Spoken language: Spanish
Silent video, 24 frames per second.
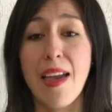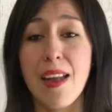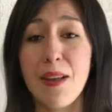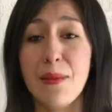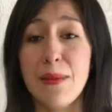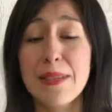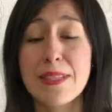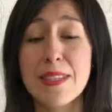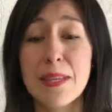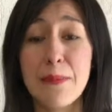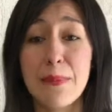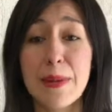El
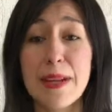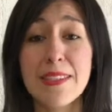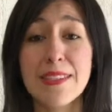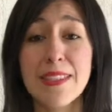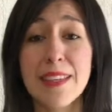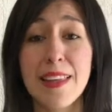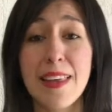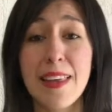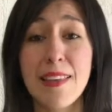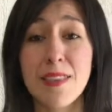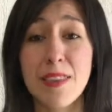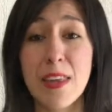
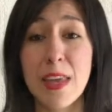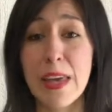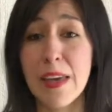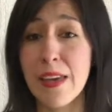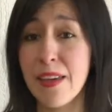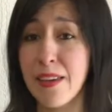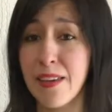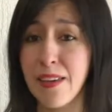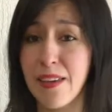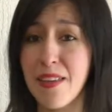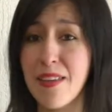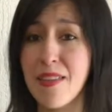vicepresidente
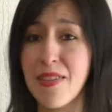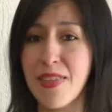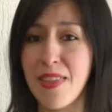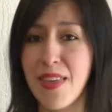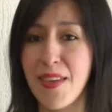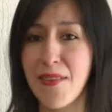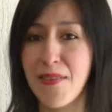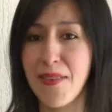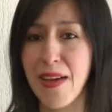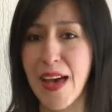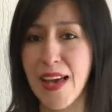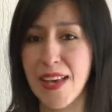
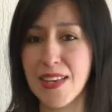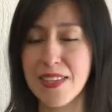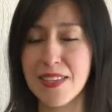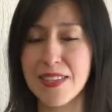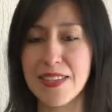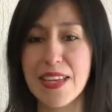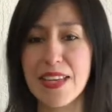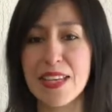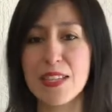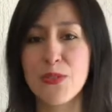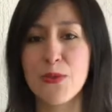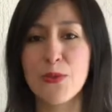de
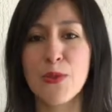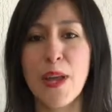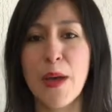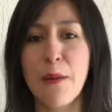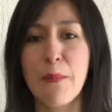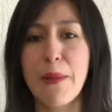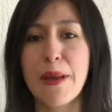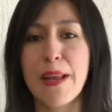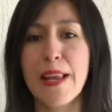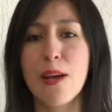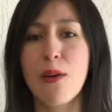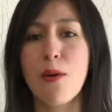Vice es
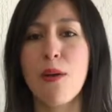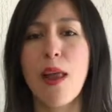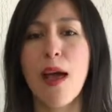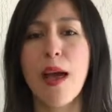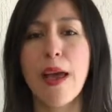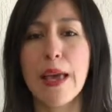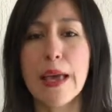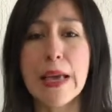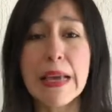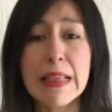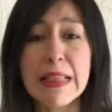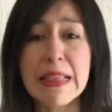una
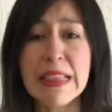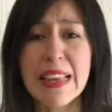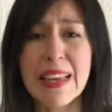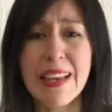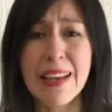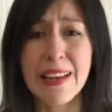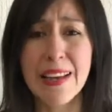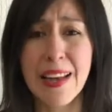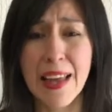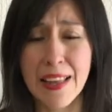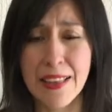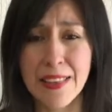película
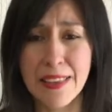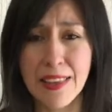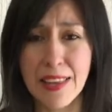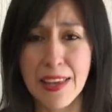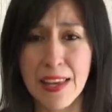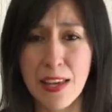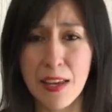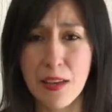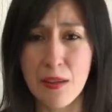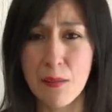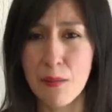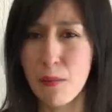
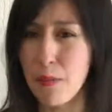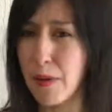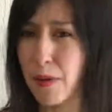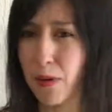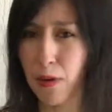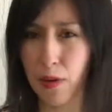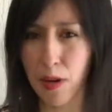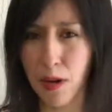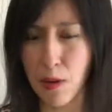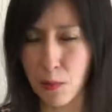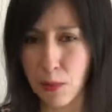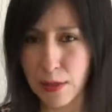indignante, pero
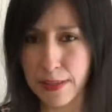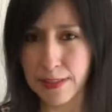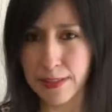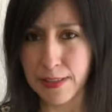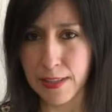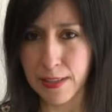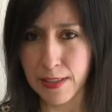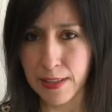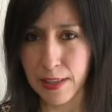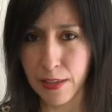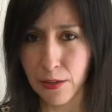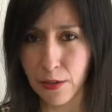en el buen
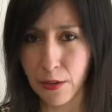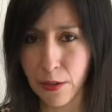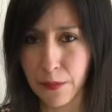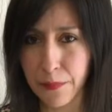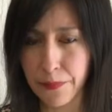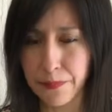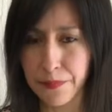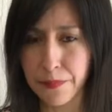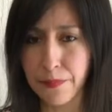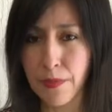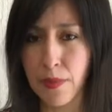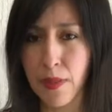sentido,
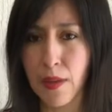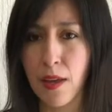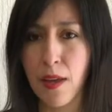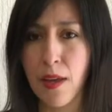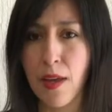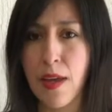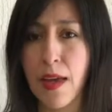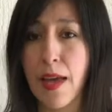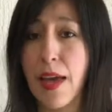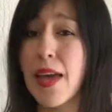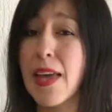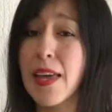
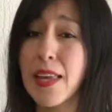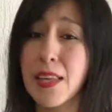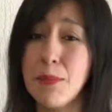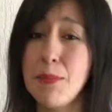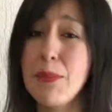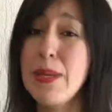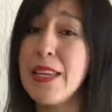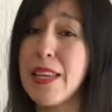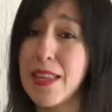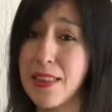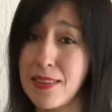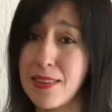e
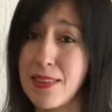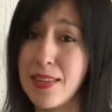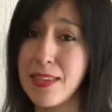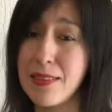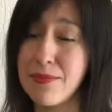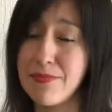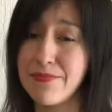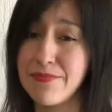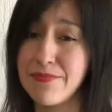inminente.